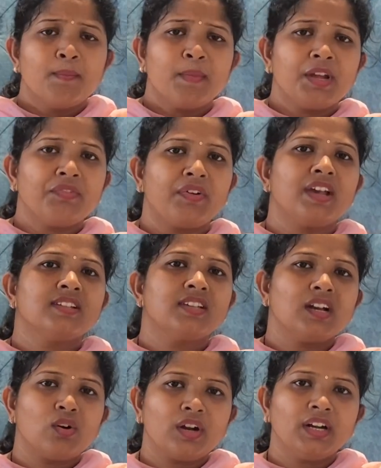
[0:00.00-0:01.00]
మరి
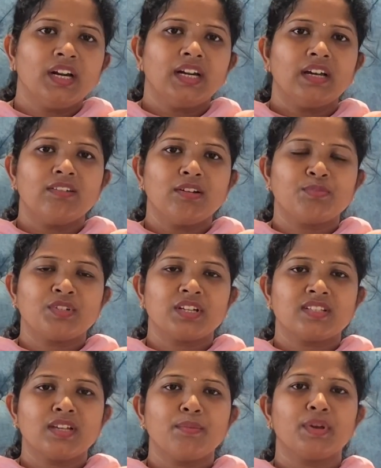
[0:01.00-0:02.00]
వైజాగ్ ఒకటే డెవలప్
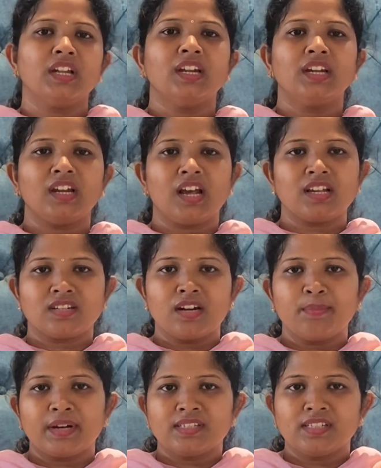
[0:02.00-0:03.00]
చేస్తే మిగిలిన
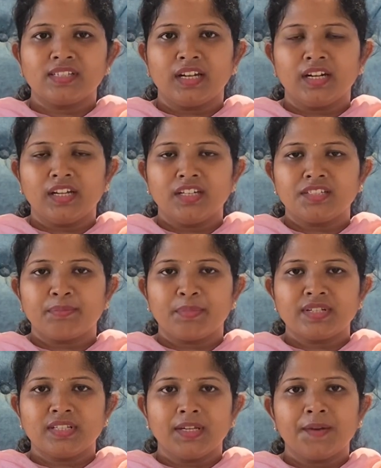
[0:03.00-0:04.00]
రాష్ట్రాల పరిస్థితి ఏంటి అని
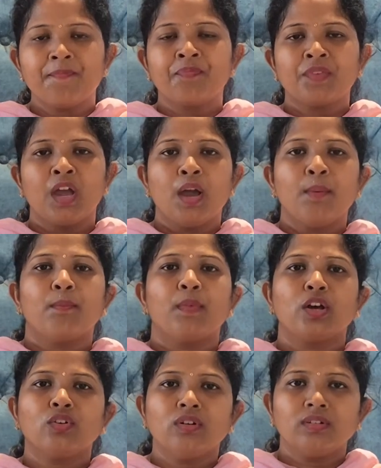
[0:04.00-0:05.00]
చెప్పేసి
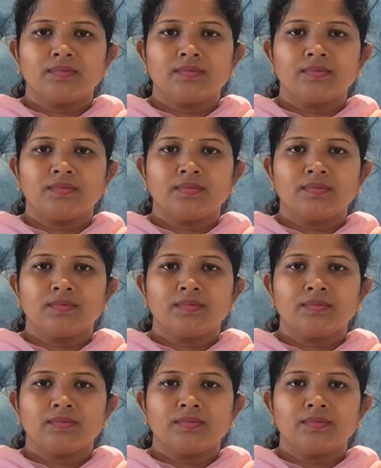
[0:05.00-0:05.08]
మరో